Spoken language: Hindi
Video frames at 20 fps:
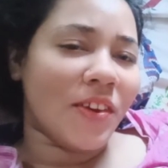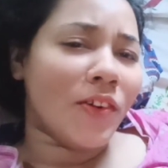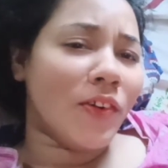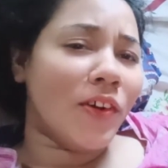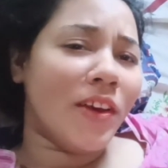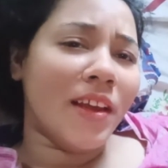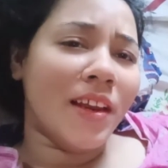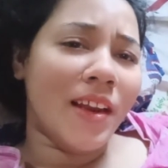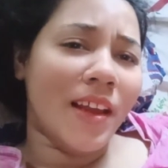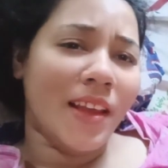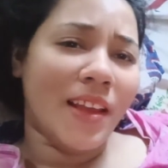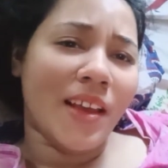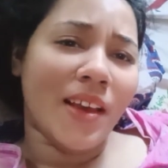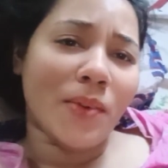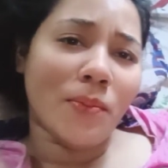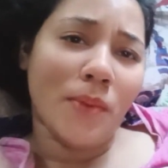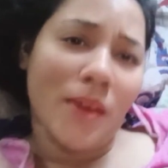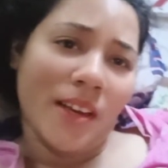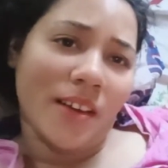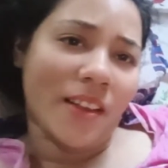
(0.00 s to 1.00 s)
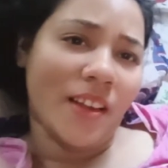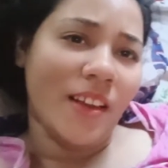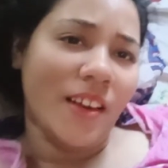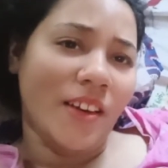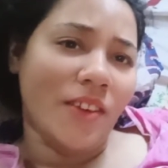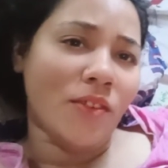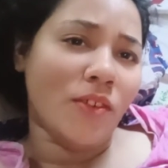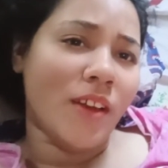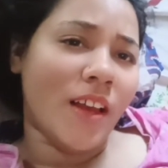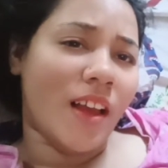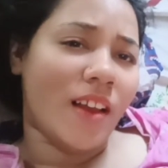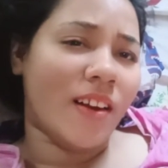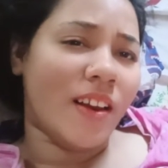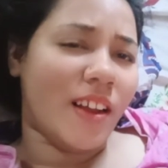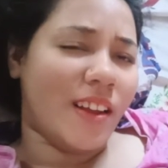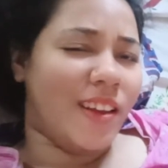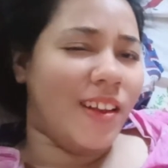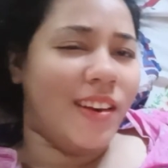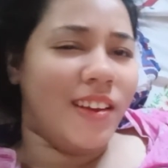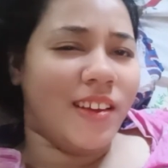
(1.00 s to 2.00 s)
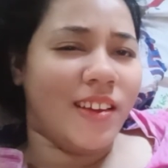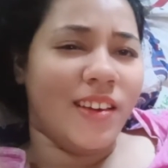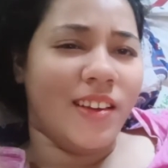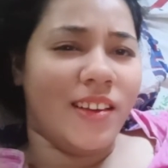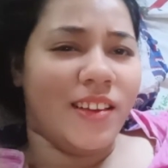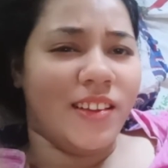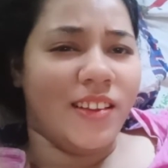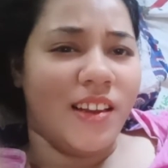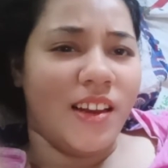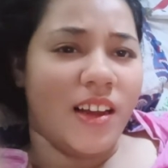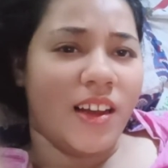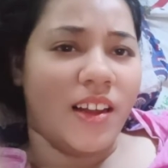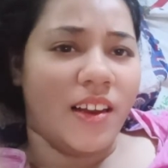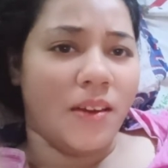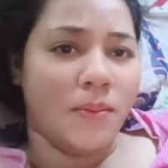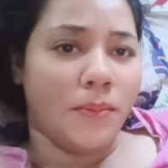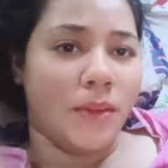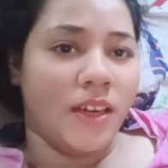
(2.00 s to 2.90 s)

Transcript: कोई नहीं है मैं अकेली हो यार अकेली के लिए कितना खाना